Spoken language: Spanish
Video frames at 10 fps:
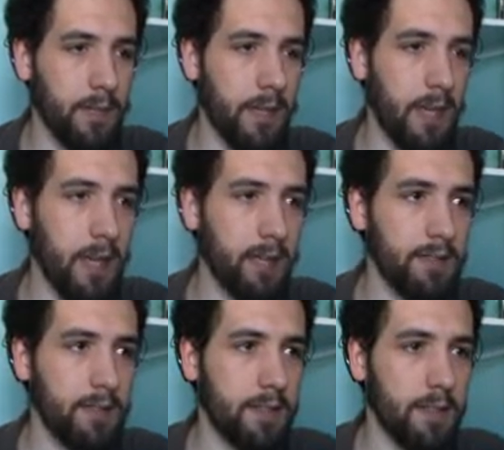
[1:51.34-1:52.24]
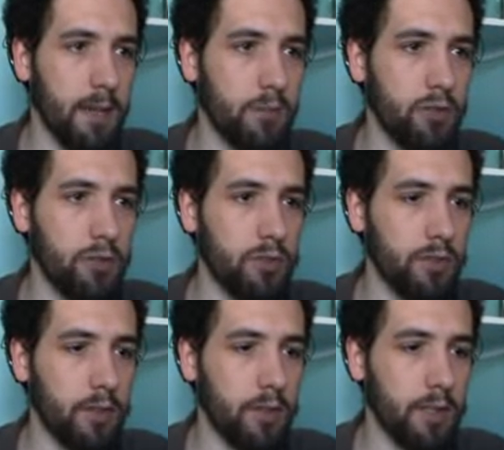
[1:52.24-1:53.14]
Y
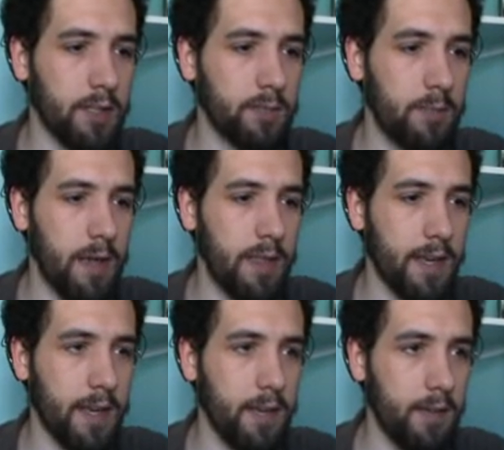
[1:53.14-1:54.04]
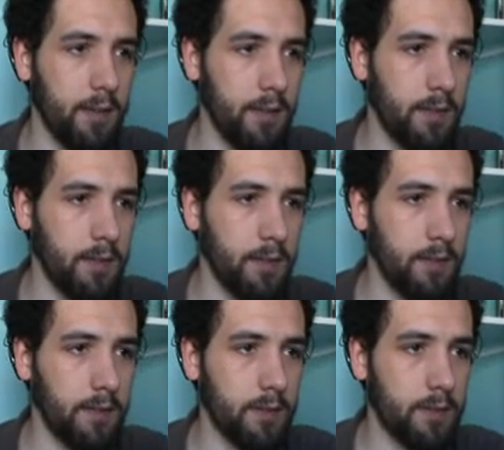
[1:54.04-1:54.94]
necesitamos, creo que es madera.
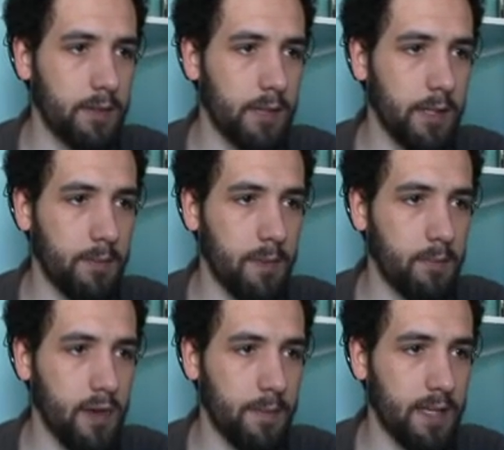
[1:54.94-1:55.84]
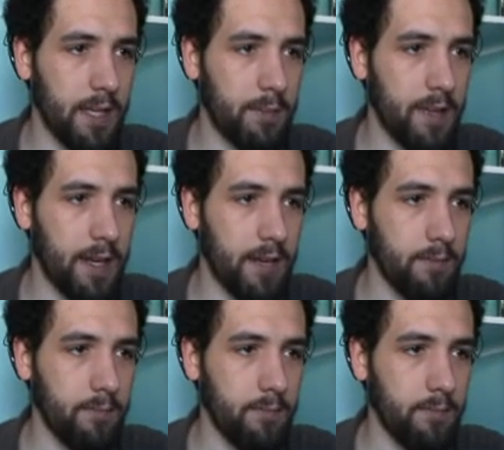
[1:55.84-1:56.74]
Así que vamos a meterle
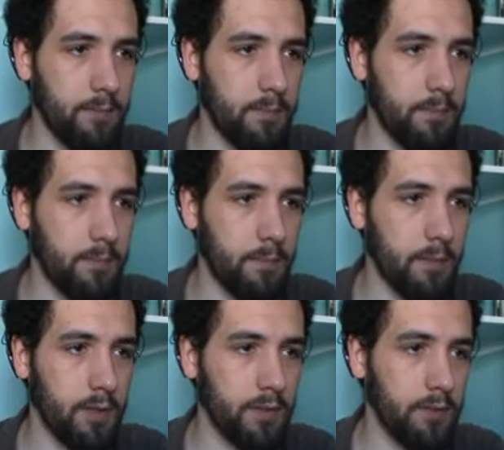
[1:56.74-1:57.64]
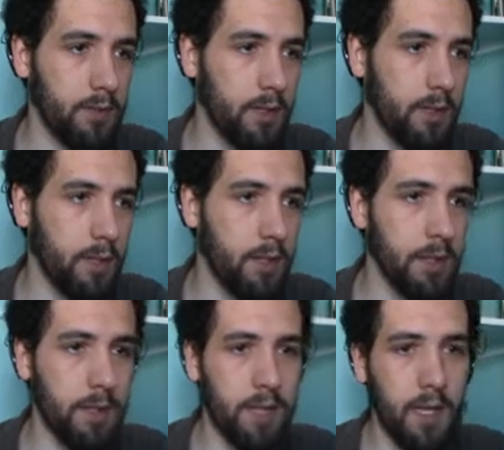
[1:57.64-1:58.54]
madera. Pum.
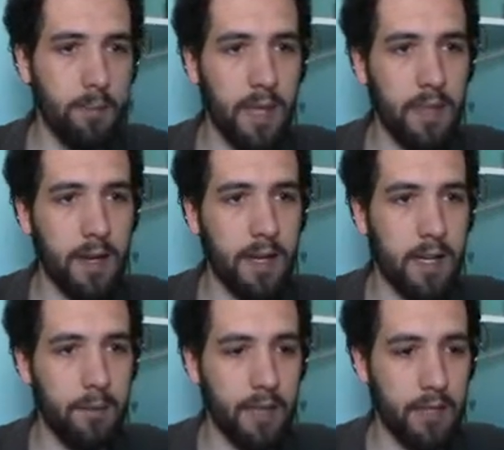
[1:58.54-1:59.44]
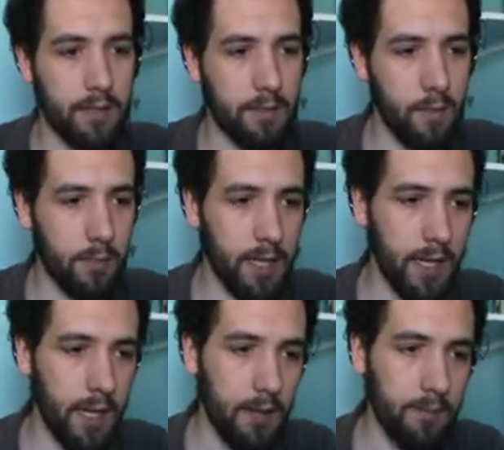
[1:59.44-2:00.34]
Y piedra, que la piedra estaba por
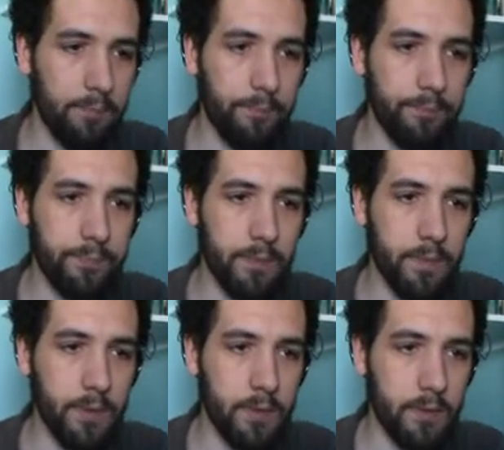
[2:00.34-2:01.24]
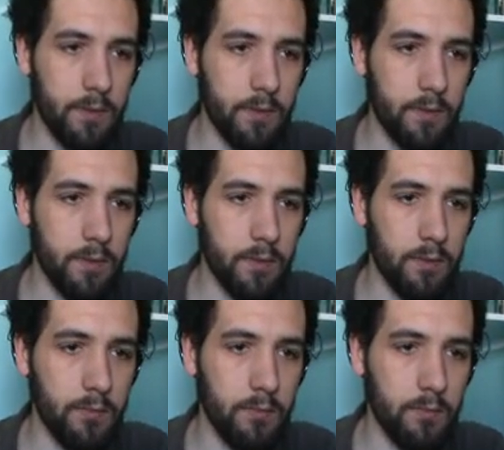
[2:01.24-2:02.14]
aquí. ¡Que me aspen!